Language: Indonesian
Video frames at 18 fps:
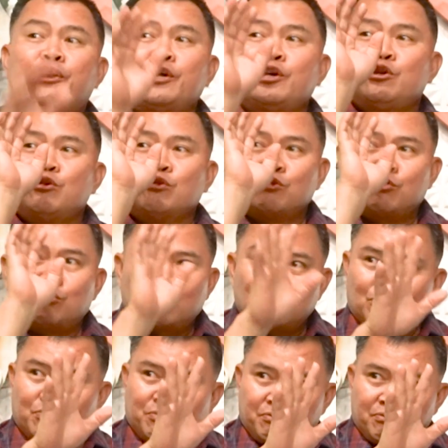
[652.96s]
di
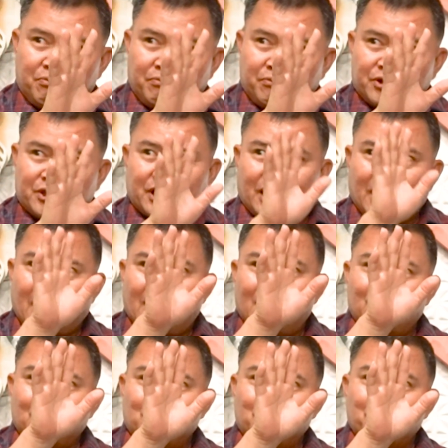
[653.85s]
YouTube hmm.
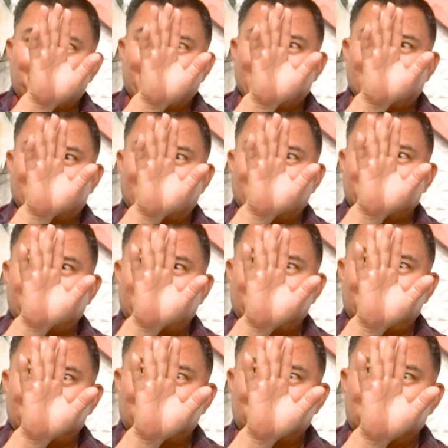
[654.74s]
selalu beritanya
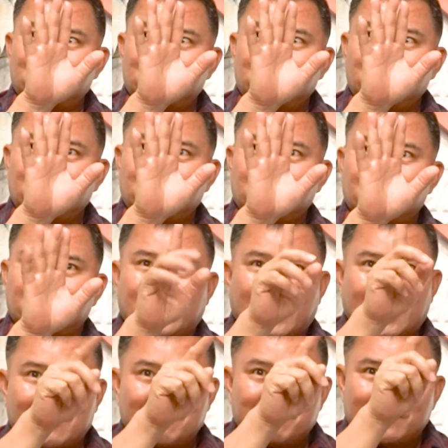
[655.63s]
itu
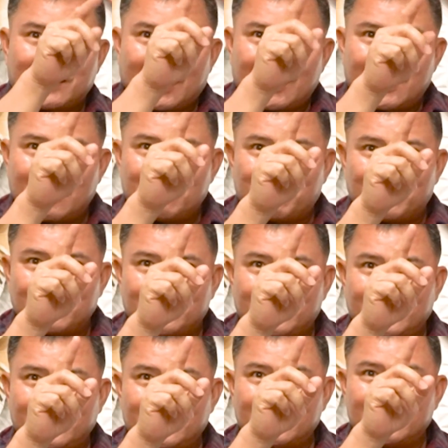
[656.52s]
dalam tanda
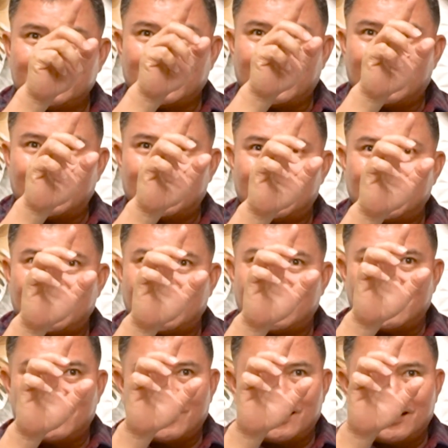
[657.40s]
petik ya
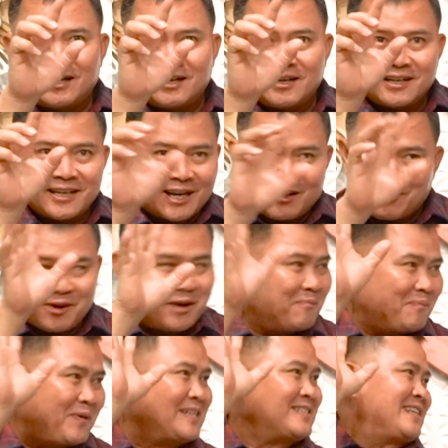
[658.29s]
ya
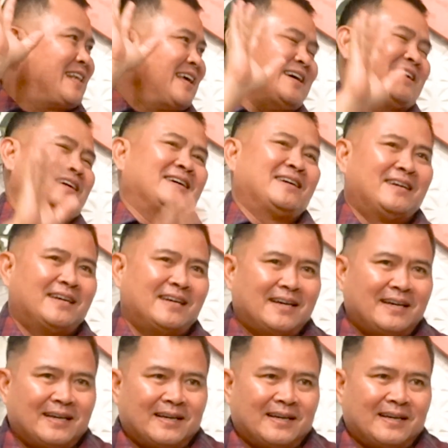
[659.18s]
kurang pas lah. Ya.